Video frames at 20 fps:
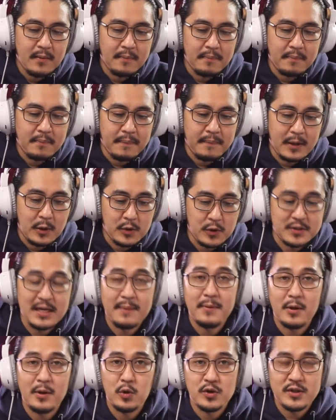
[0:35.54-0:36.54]
pero
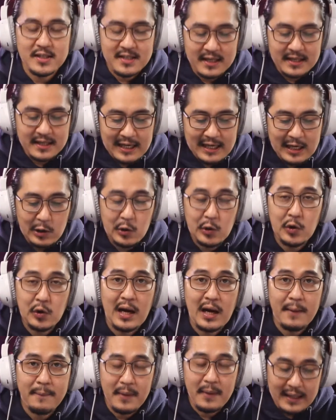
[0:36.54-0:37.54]
sabi ko sa sarili ko
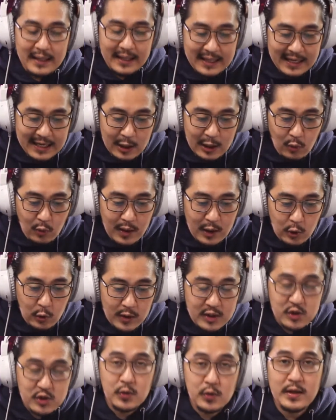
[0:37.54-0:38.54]
habang ginagawa ko
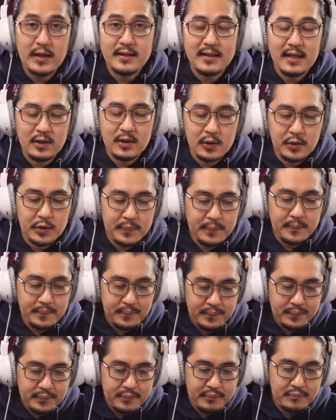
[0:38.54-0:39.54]
ang sulat na to,
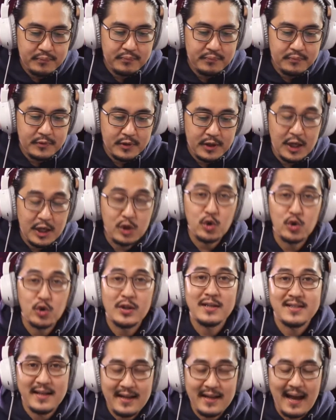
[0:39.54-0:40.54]
ito
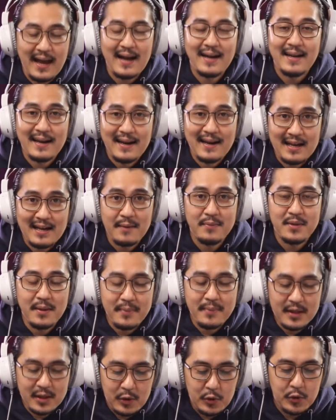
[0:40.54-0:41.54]
kasi ang
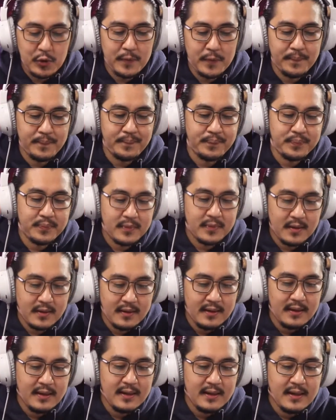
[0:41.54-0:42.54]
nararamdaman ko.
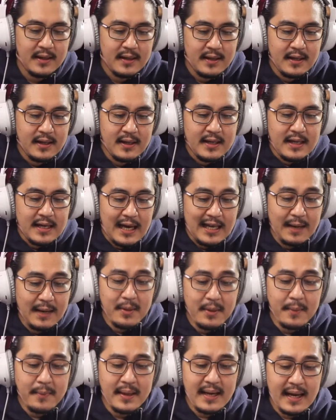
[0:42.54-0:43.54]
Alam
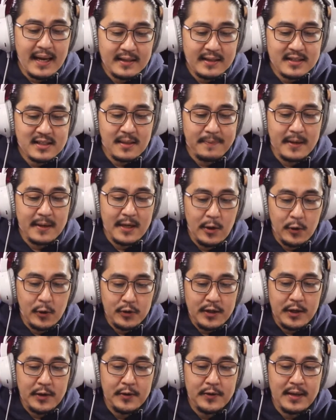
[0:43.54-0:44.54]
naman natin sa
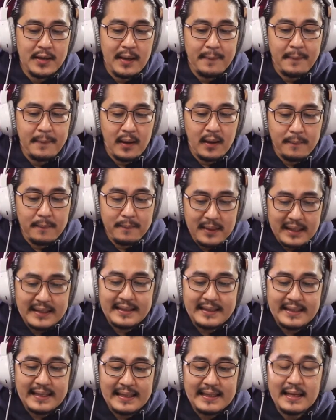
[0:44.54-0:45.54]
panahon ngayon, napaka big
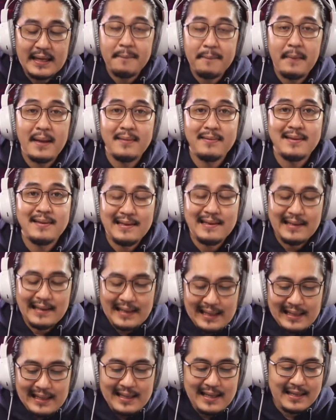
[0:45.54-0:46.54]
deal ng mental
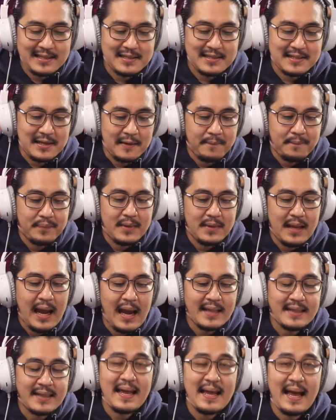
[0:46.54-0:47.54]
illness
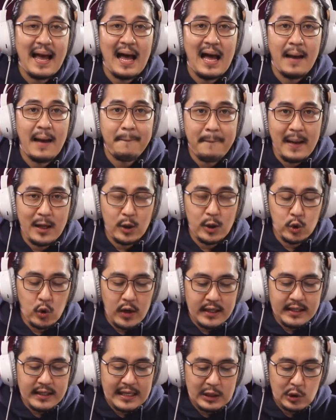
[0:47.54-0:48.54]
at
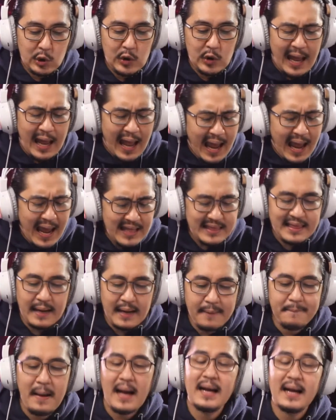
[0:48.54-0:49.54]
naapektuhan nito lahat ng
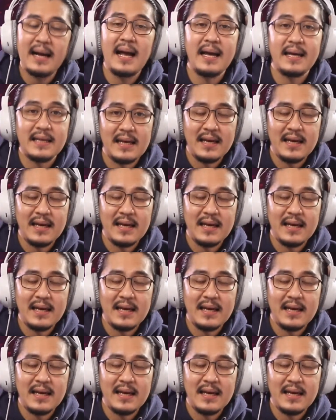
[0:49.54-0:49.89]
bagay